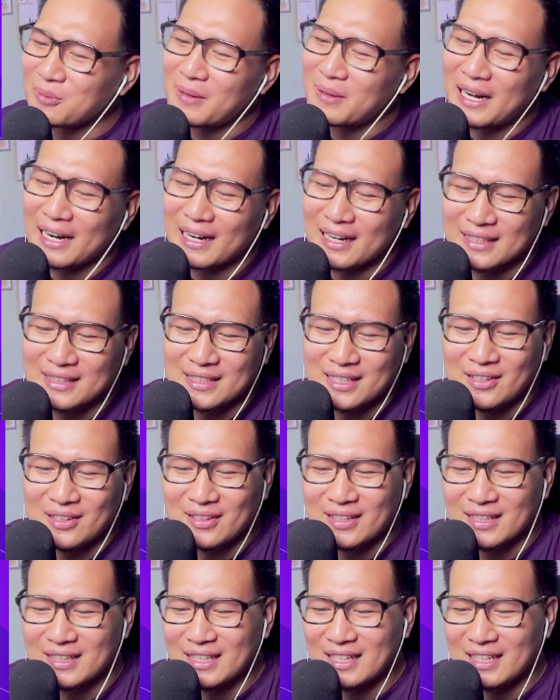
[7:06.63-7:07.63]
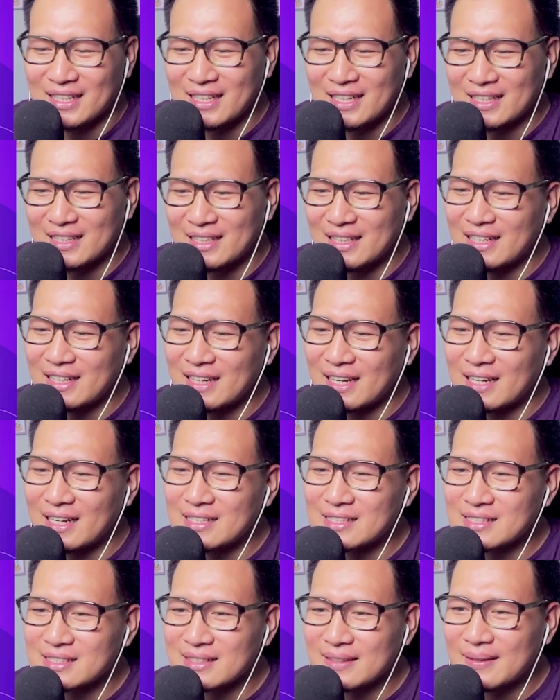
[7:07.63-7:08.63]
banget kalau kita lihat gini
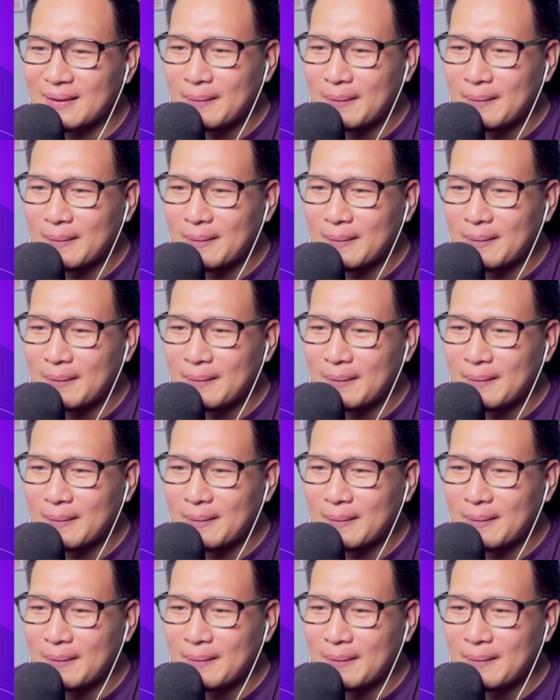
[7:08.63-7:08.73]
guys.